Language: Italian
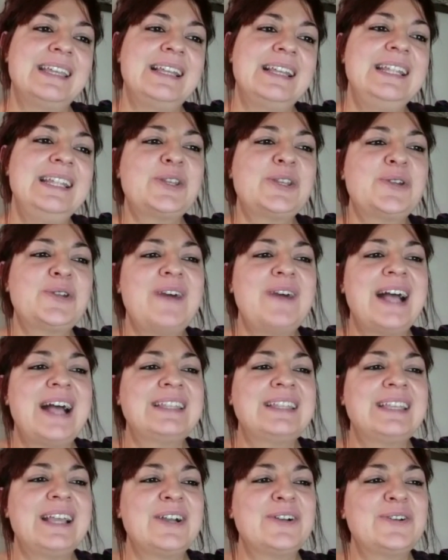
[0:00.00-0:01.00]
li
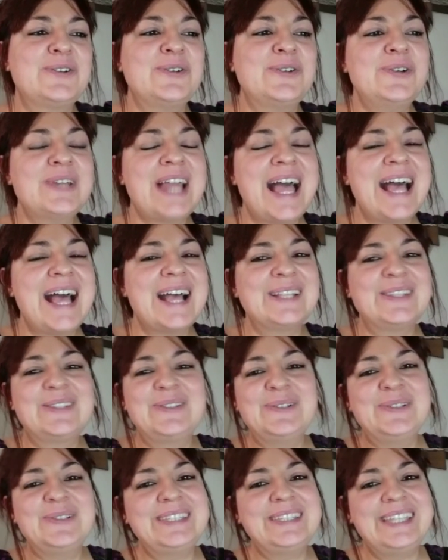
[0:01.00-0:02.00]
trovate ancora
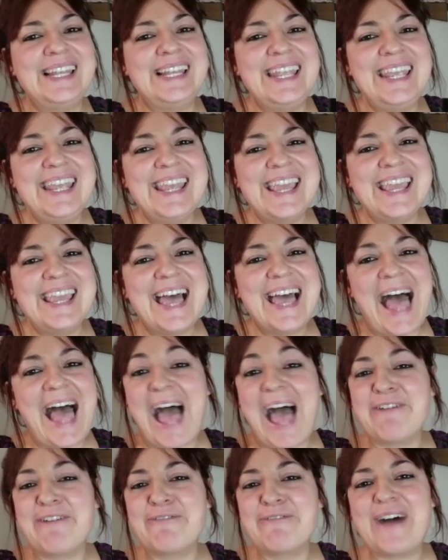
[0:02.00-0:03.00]
tutti lì
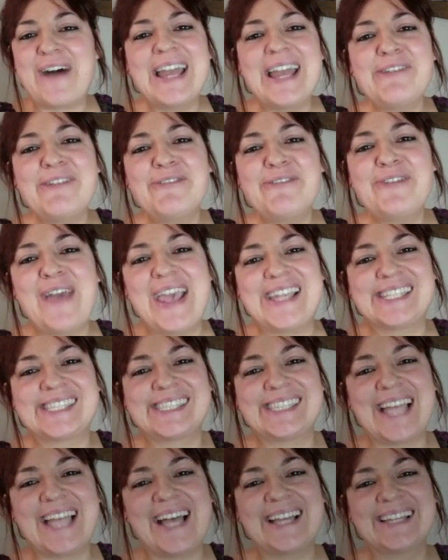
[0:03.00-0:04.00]
a fare
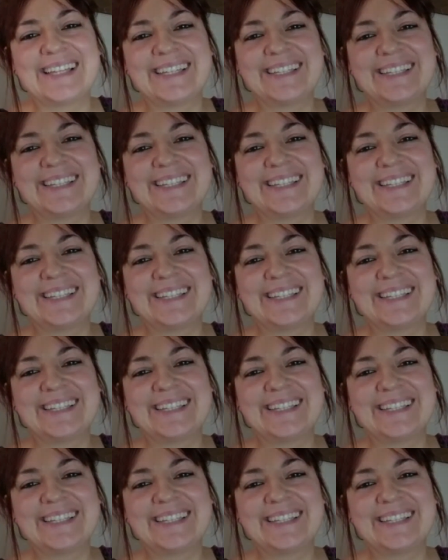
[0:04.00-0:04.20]
festa.